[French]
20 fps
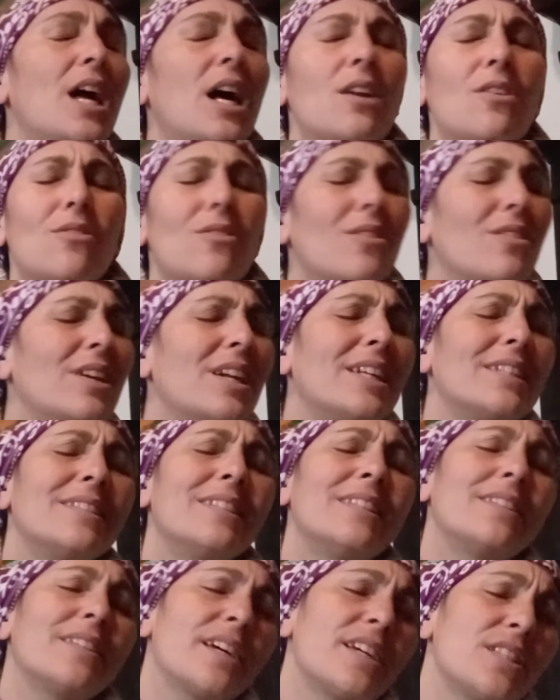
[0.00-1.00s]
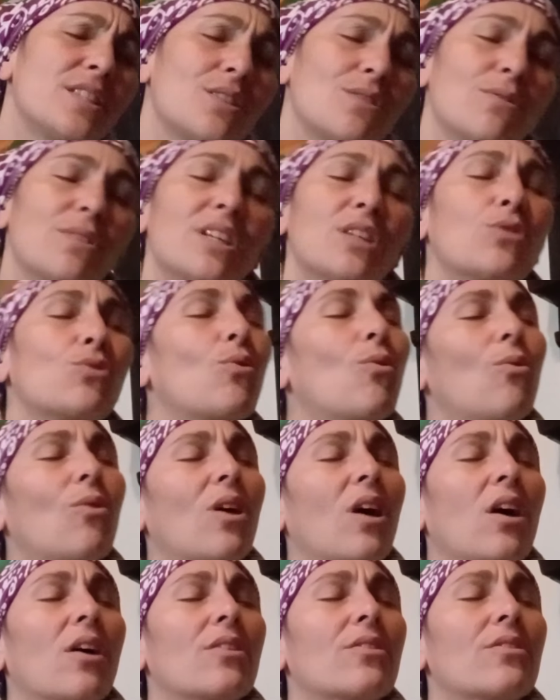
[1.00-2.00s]
alors la détresse serait trop
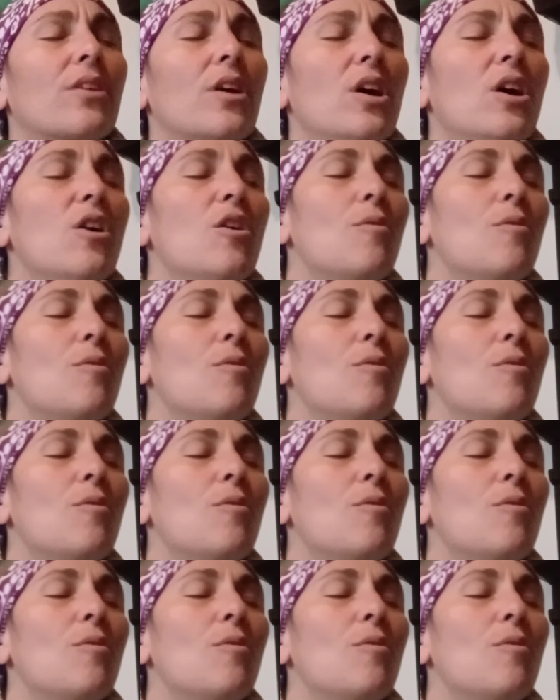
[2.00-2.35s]
grande.